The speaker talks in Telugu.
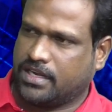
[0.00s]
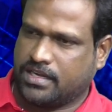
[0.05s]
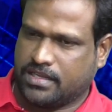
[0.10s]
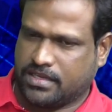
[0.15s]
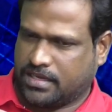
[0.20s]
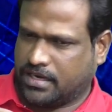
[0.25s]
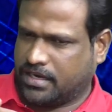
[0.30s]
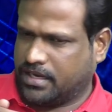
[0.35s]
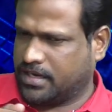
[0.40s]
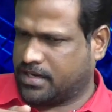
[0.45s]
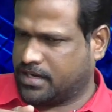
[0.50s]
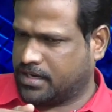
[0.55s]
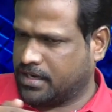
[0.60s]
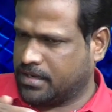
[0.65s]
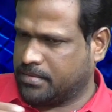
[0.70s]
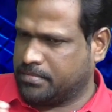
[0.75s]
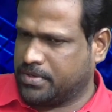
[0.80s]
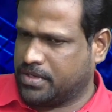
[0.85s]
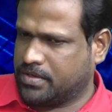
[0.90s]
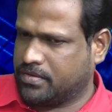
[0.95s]
అంటే ఎక్కడ
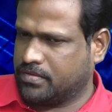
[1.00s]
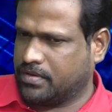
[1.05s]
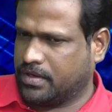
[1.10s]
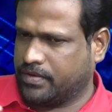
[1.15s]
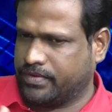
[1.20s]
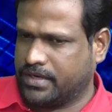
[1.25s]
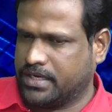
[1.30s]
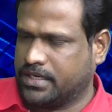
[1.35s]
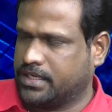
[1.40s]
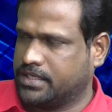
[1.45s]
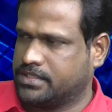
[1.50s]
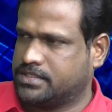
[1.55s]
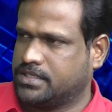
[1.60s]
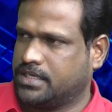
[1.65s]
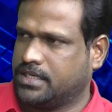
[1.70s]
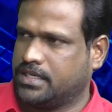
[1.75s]
మీకు అవన్నీ టచ్